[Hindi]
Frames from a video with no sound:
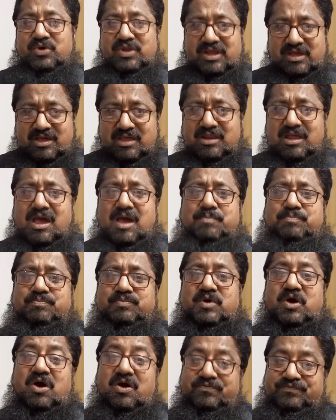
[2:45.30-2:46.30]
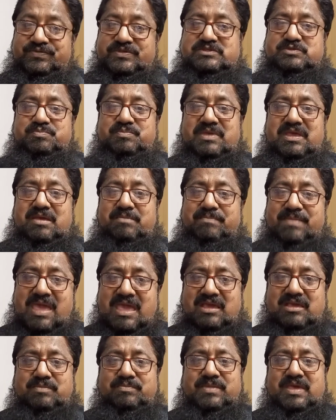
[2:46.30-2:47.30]
और अगर आप ऑफिस में
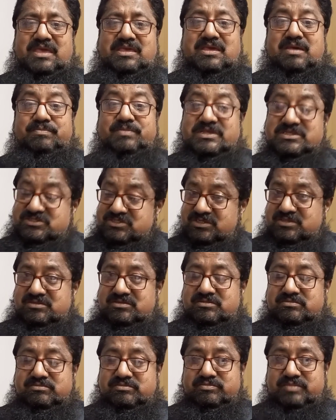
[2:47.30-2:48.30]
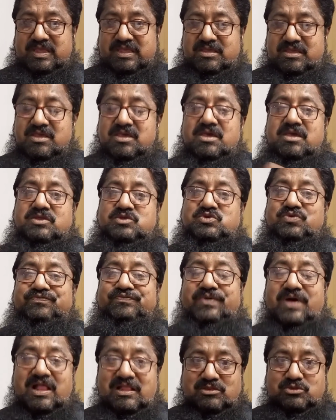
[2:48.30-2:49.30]
बैंक में या मस्जिद में जो
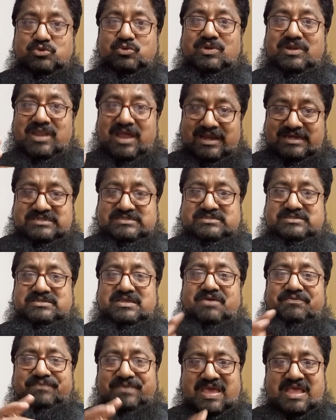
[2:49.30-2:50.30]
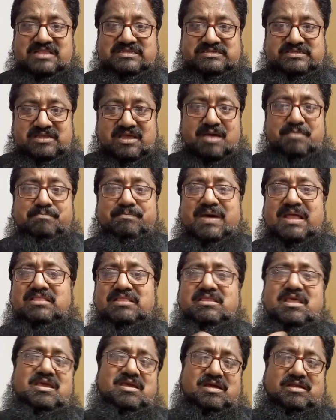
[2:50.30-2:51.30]
फालतू लाइट्स या फैंस हम बंद
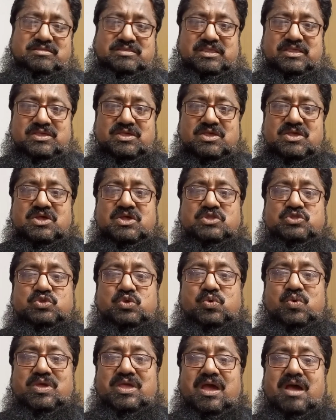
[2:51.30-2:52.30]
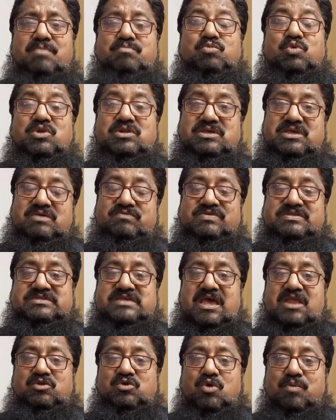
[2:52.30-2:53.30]
नहीं करते तो गोया हम मुल्की
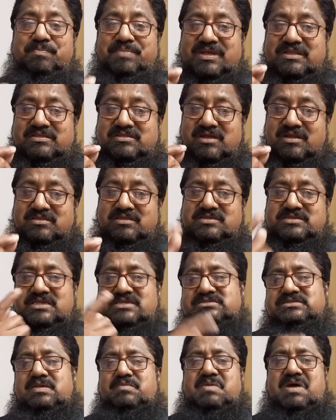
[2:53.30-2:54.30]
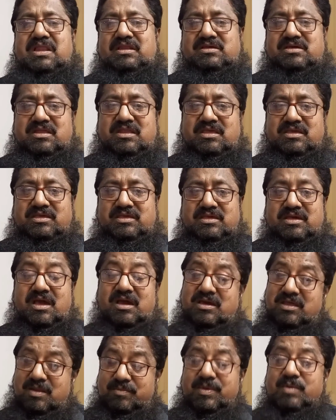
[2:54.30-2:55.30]
वसाइल को बेदर्दी से इस्तेमाल करेंगे
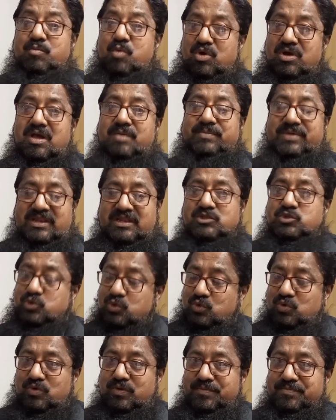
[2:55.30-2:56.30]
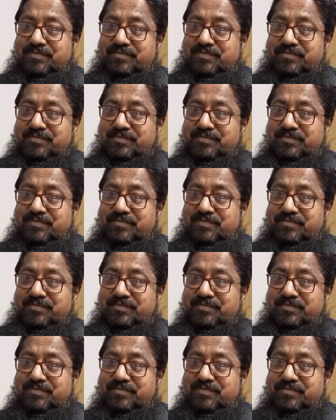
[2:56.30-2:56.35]
अगर हमें मौका मिला तो